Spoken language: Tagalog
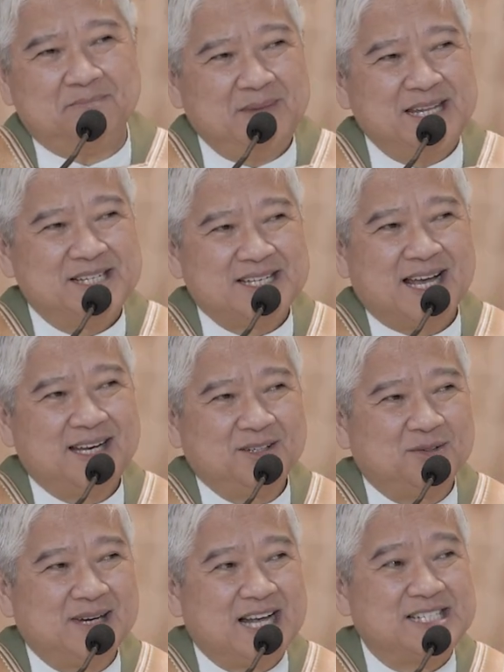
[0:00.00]
Minsan
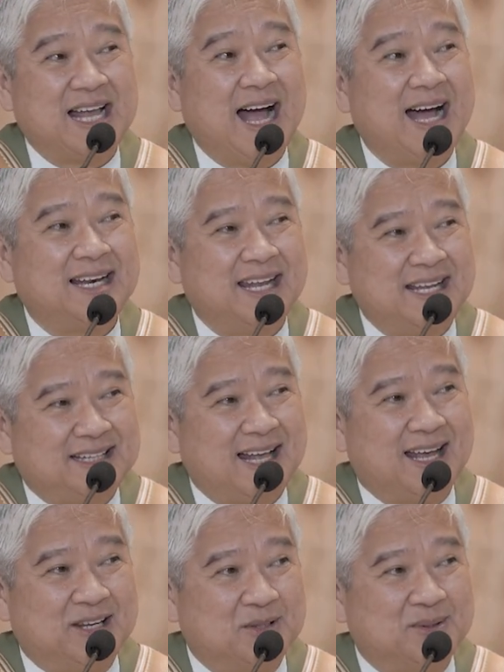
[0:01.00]
kung nasa alay
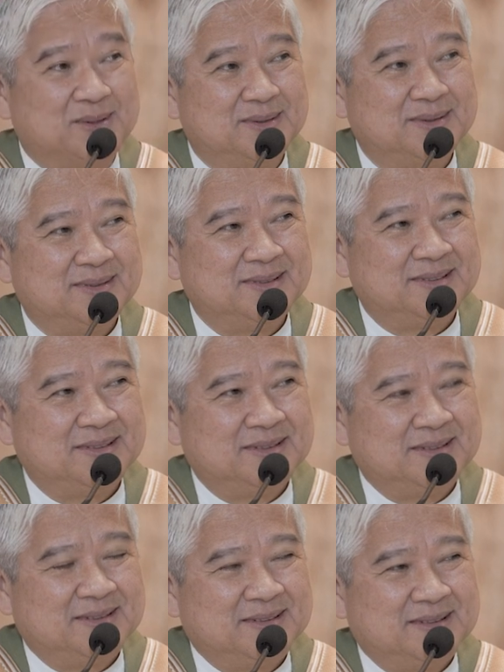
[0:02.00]
tayo
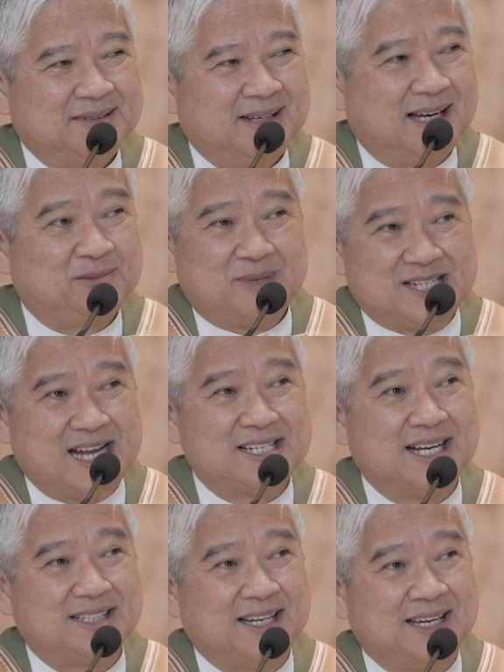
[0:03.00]
at
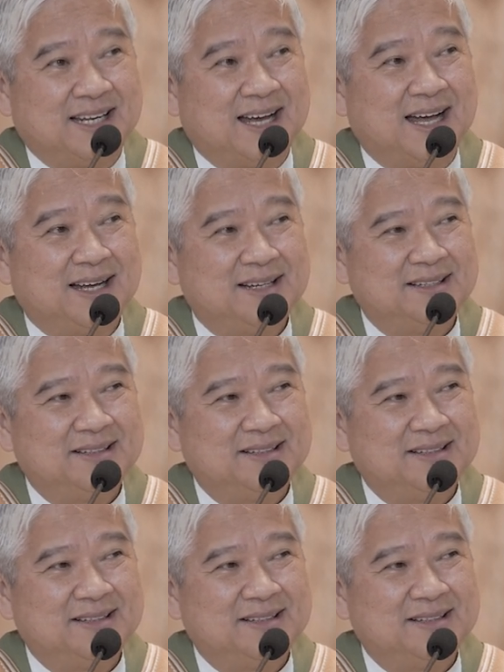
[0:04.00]
masasaktan ka,